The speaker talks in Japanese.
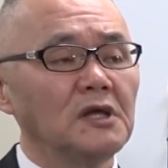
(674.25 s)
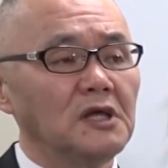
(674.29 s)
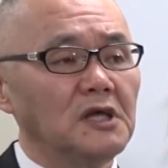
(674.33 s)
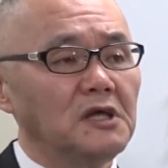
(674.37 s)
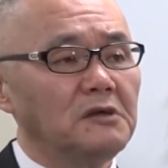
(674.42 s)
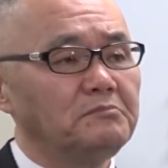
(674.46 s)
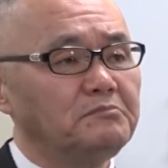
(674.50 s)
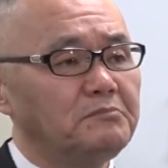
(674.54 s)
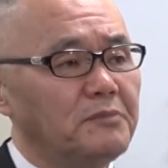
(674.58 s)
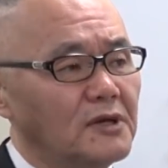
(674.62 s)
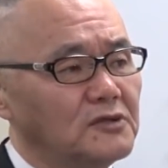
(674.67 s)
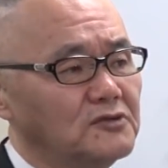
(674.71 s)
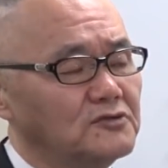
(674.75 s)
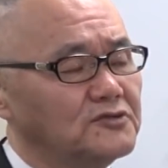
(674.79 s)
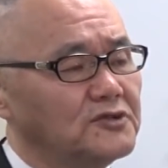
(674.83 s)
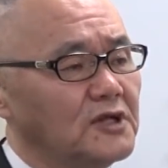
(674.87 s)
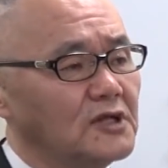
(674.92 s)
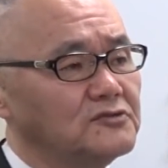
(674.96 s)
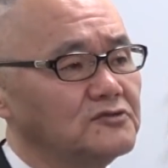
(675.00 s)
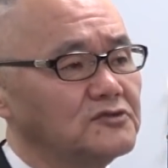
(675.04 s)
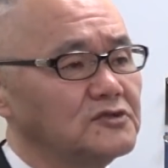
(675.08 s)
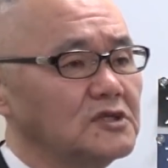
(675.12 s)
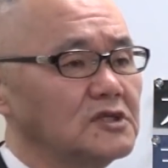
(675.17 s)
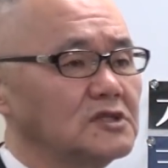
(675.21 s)
一般の
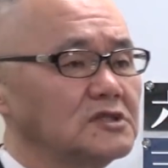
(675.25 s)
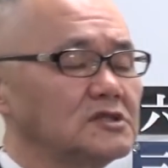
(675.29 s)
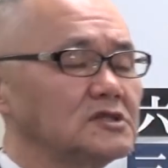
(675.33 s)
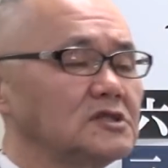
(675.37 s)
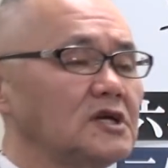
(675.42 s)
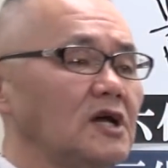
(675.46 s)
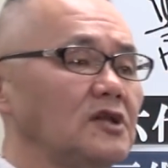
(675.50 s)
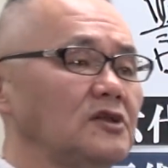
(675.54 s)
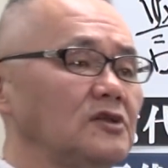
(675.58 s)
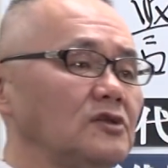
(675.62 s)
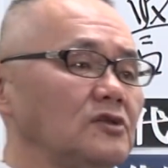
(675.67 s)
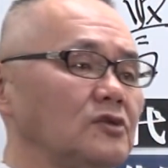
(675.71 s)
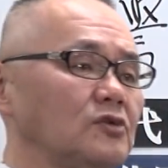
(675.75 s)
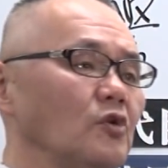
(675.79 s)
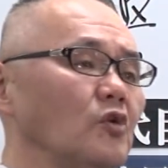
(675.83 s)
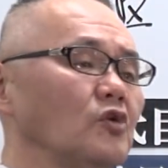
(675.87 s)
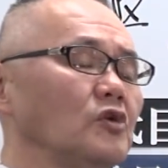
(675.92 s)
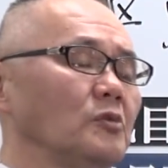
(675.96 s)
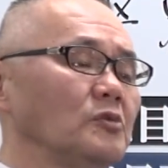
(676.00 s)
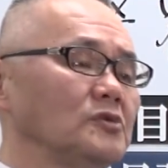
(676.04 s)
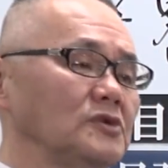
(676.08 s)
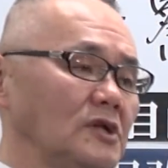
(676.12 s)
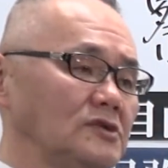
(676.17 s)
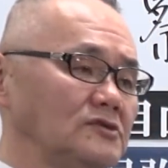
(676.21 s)
殺人事件等
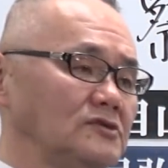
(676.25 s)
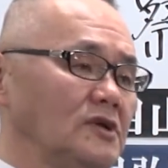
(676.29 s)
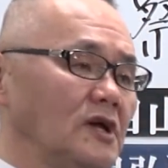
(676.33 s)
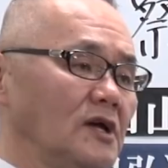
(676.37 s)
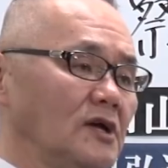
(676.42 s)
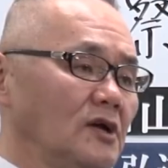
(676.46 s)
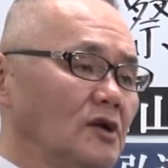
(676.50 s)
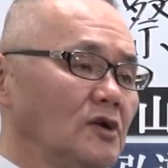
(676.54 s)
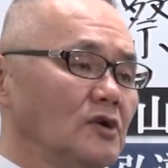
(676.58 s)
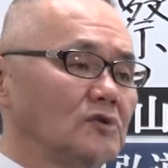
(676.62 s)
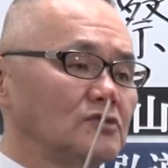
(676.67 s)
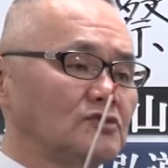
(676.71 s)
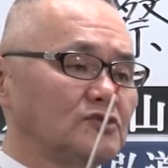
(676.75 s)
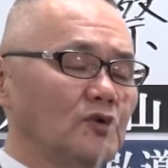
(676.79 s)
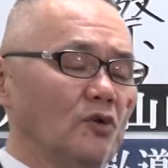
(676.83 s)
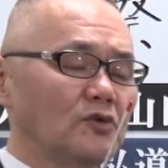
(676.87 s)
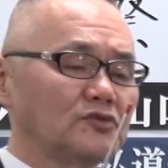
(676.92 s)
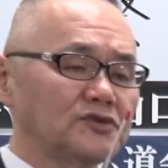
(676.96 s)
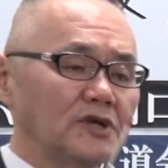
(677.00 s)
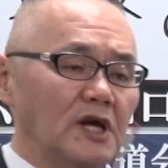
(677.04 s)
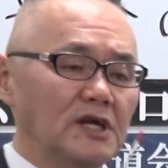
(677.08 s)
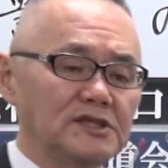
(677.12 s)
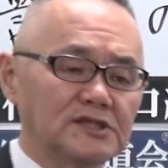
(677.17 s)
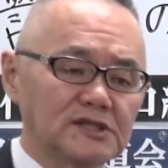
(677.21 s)
でもですね捜
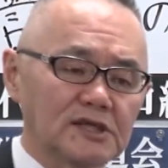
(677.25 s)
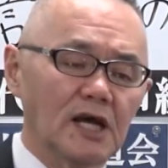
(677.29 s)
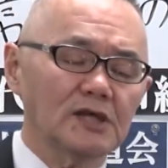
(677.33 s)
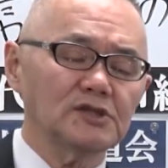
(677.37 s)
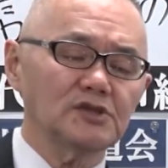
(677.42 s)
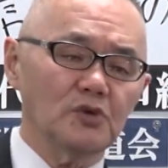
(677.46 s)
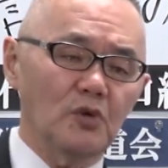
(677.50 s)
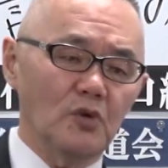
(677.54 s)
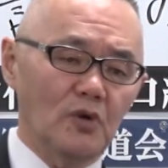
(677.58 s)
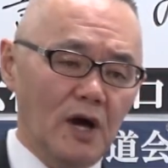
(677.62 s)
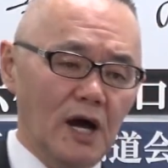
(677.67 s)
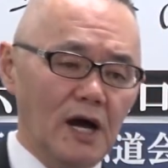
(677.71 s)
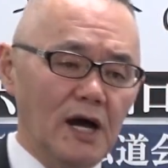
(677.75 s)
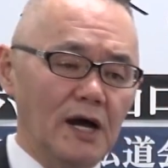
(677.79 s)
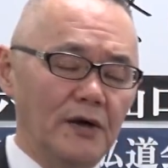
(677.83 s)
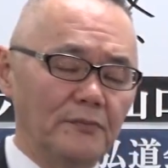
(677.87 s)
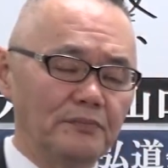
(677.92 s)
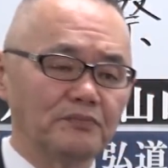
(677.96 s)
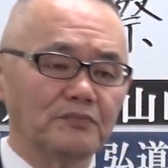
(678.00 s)
査一課長が